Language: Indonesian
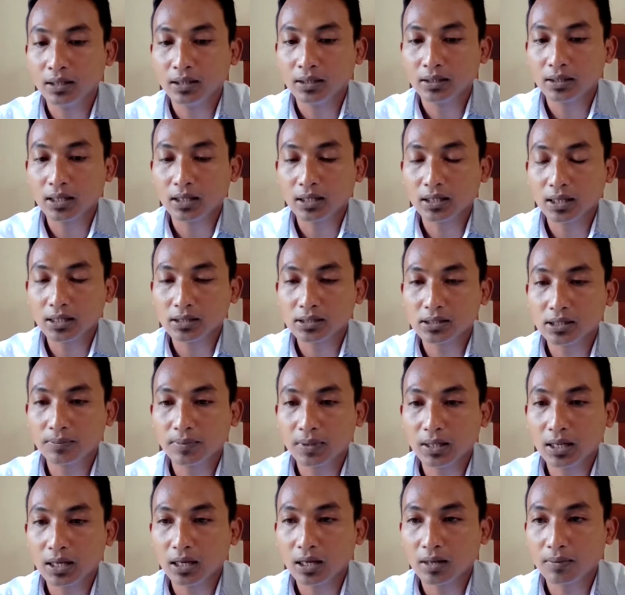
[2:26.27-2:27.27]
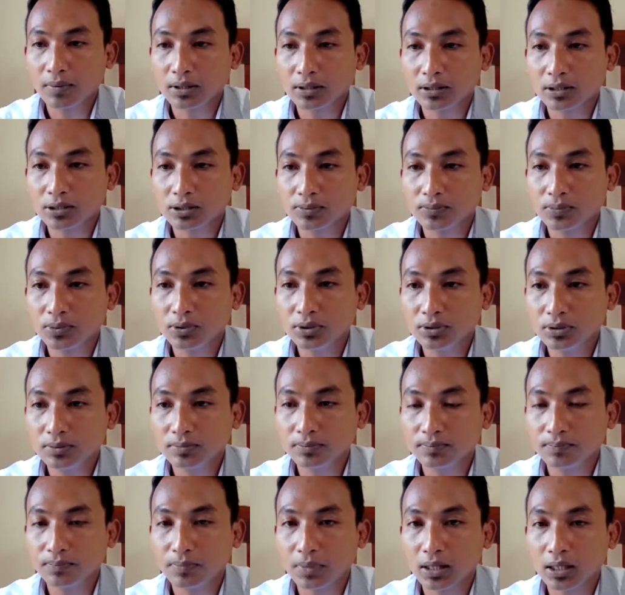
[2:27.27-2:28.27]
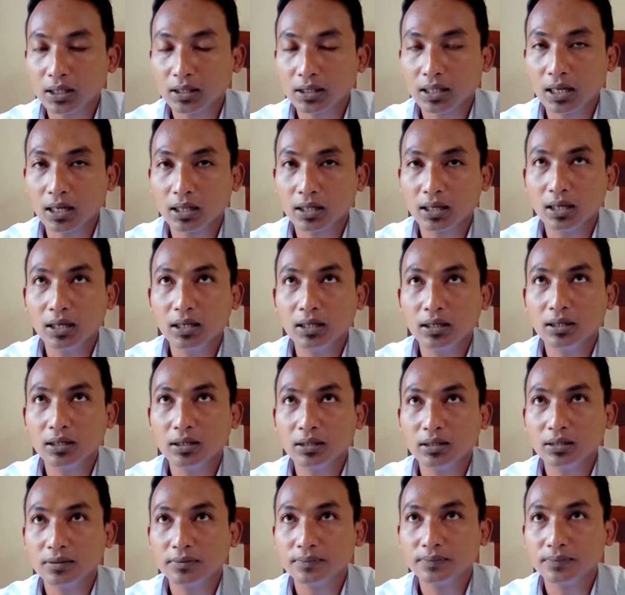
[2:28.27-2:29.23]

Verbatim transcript: Dari hasil penangkapan tersebut, tanggal